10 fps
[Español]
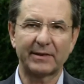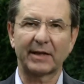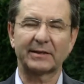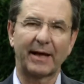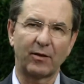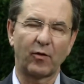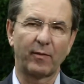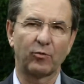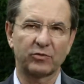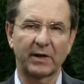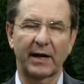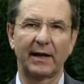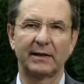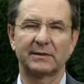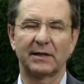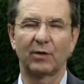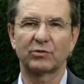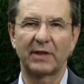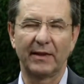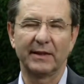he tratado de mostrarles a
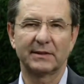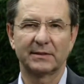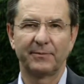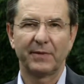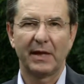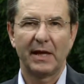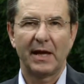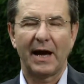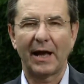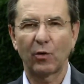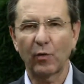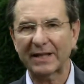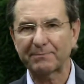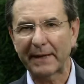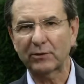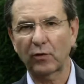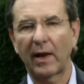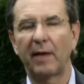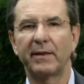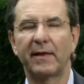ustedes algún aspecto
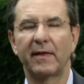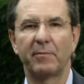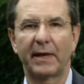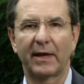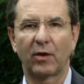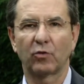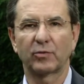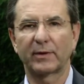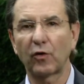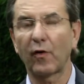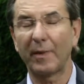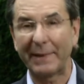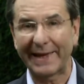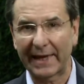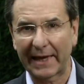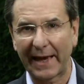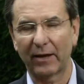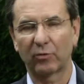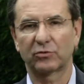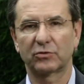de la vida de México, sobre todo de
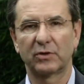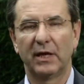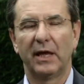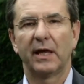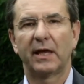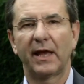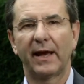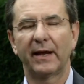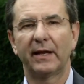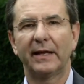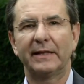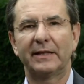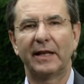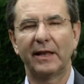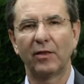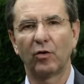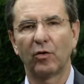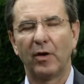mexicanos que han tenido